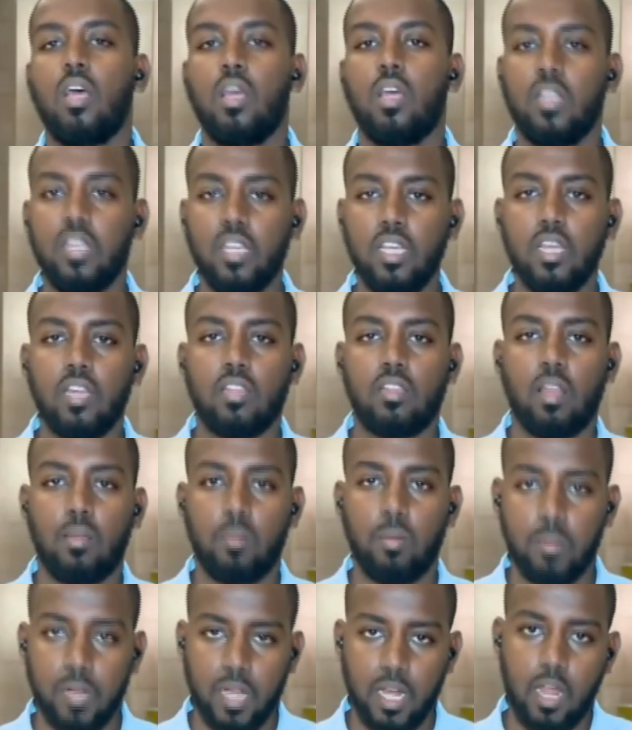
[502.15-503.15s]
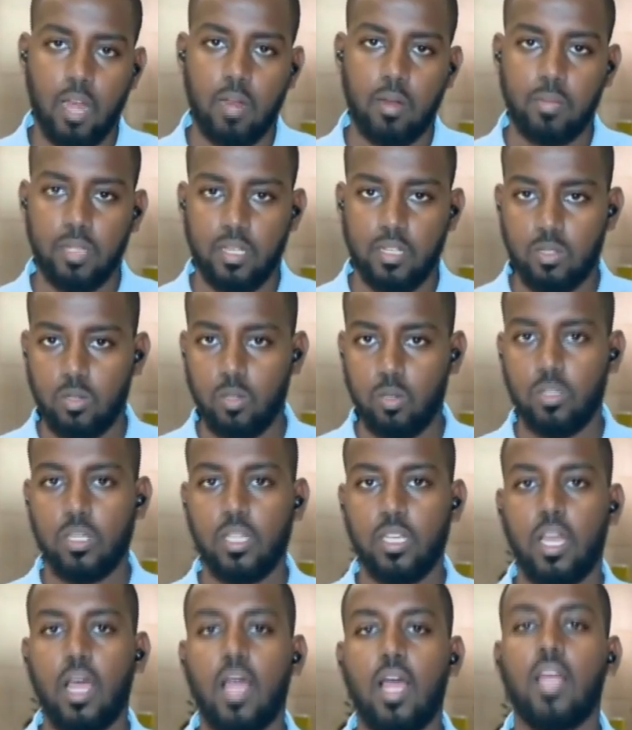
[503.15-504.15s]
نية المملكة العربية
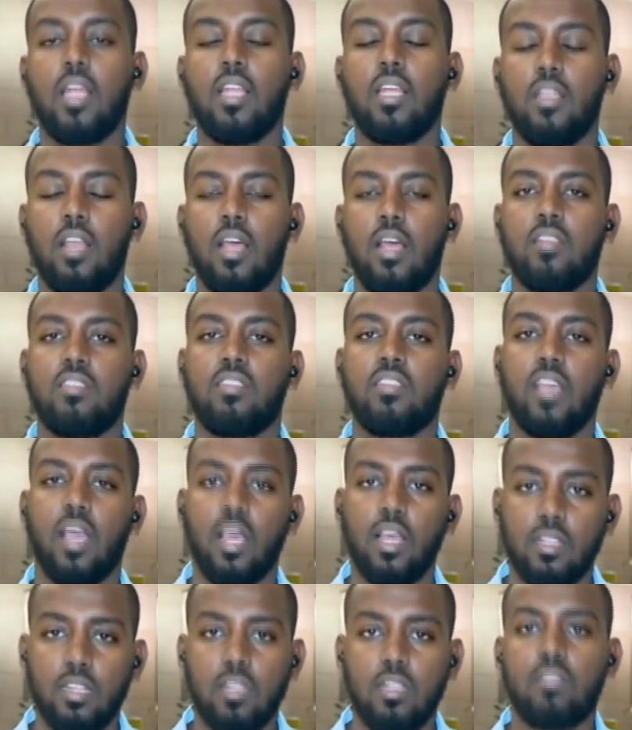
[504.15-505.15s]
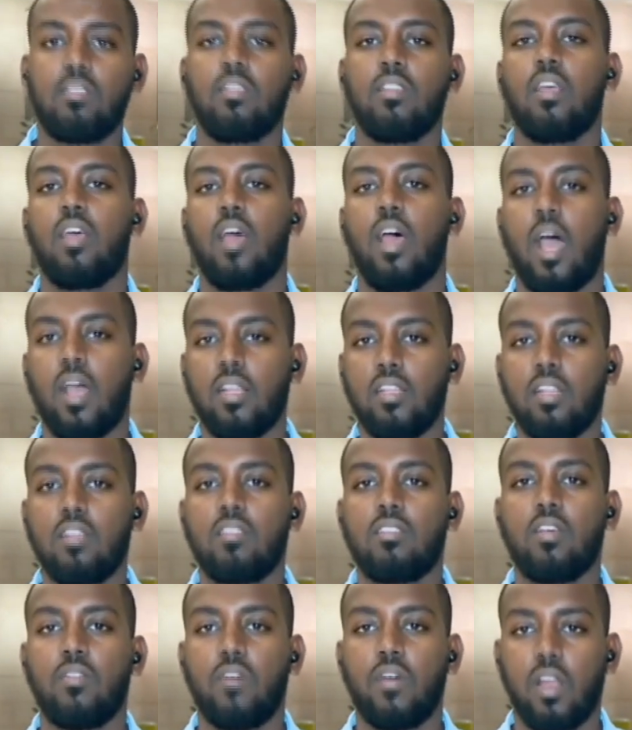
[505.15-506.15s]
السعودية إلى زيادة عدد
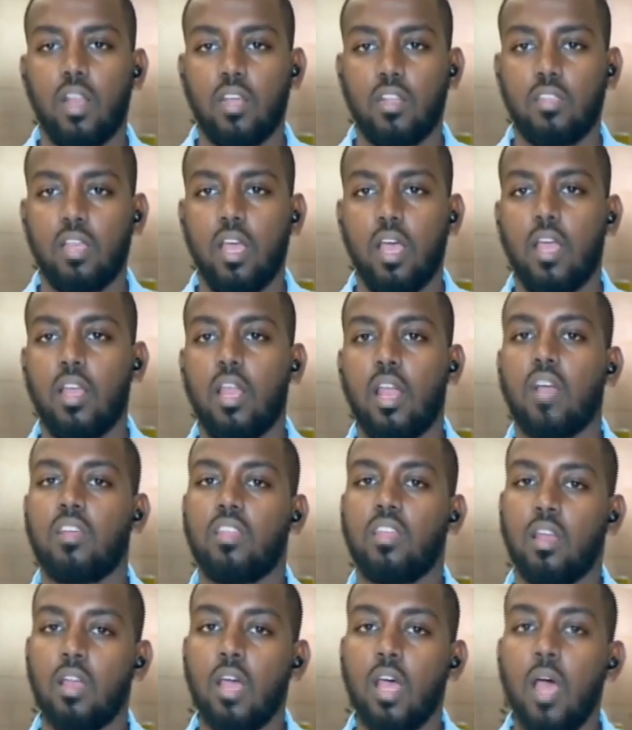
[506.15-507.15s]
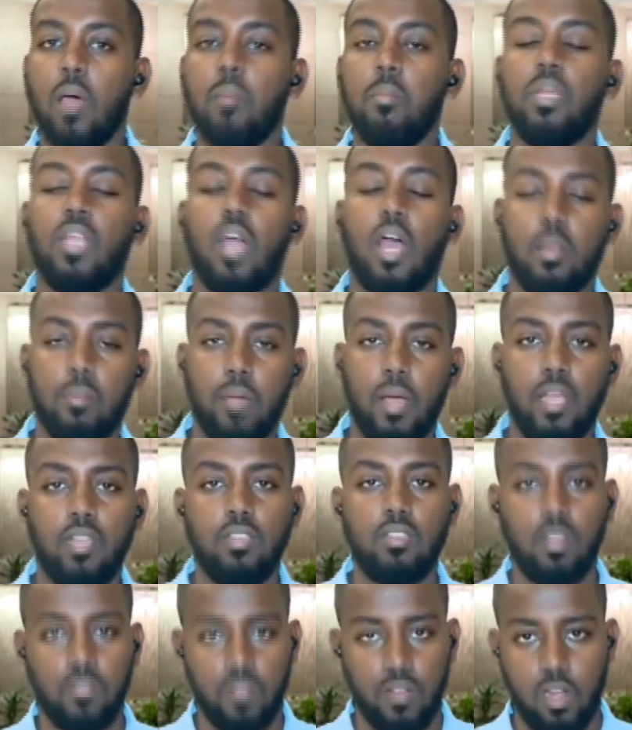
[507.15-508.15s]
سفاراتها إلى أكثر من 40
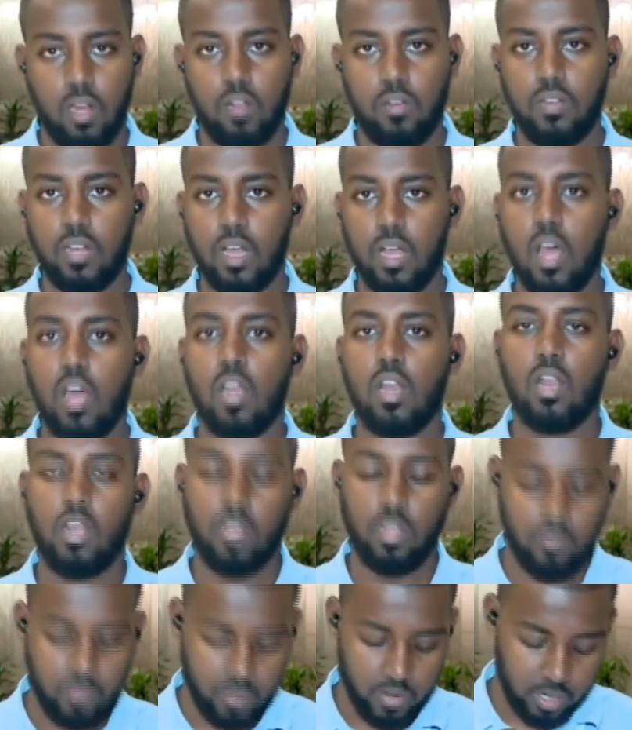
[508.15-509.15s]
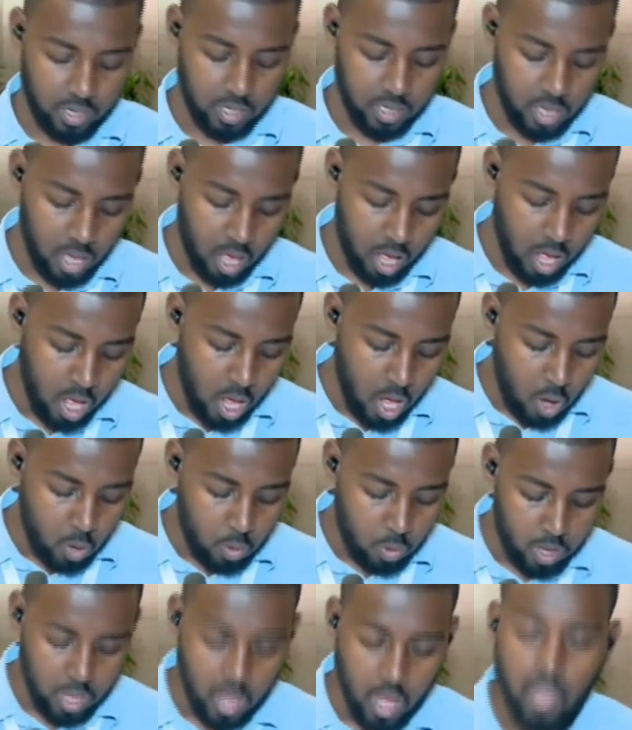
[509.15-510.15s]
سفارة في القارة الإفريقية
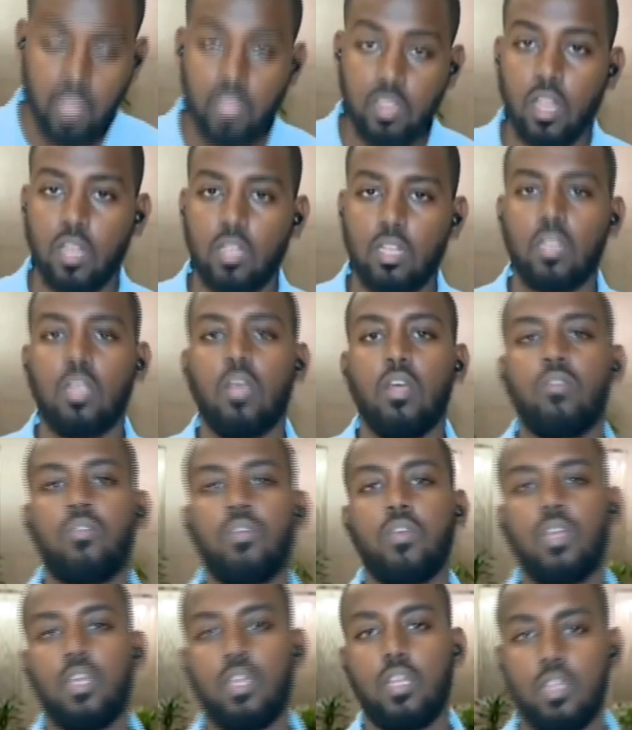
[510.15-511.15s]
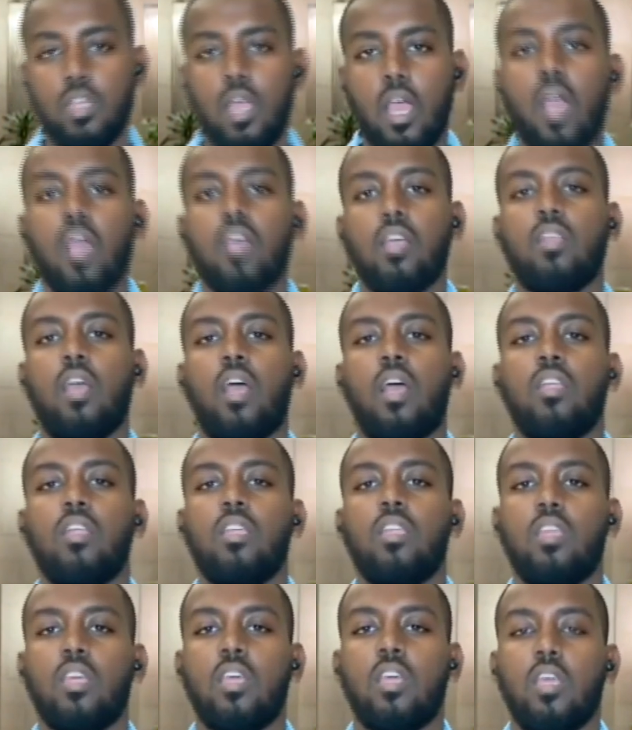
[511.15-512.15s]
وأيضا في نهاية
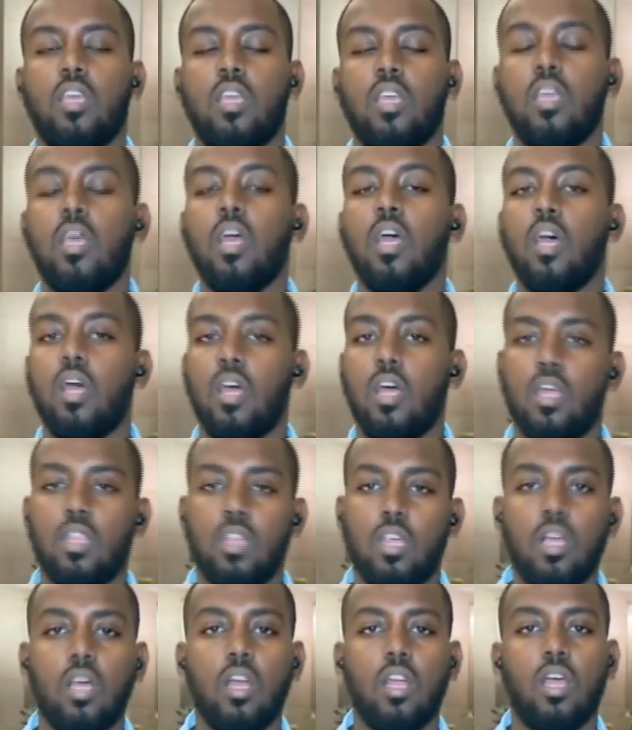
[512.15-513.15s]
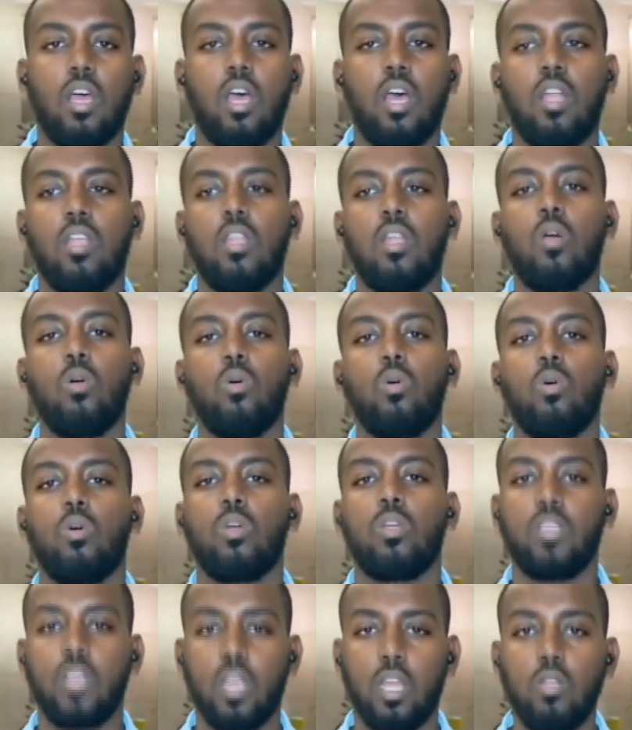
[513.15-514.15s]
حديثه ذكر أنه
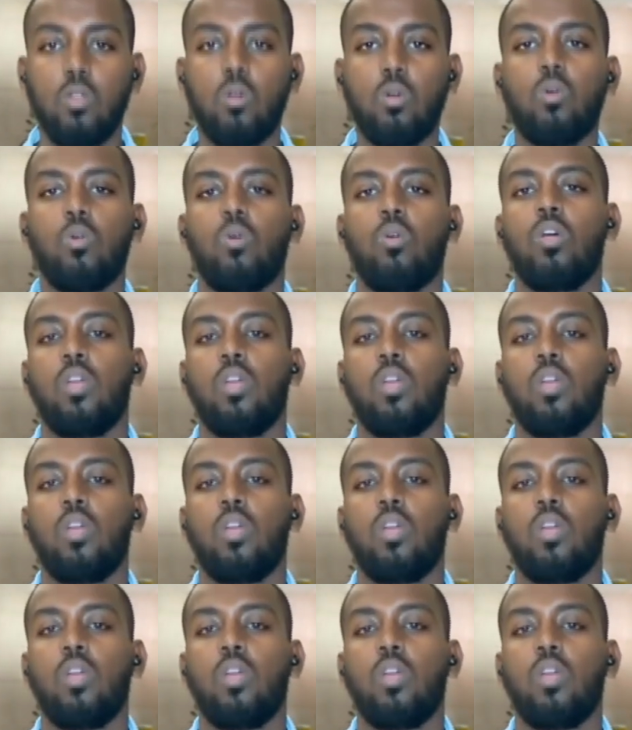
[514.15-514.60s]
يدعو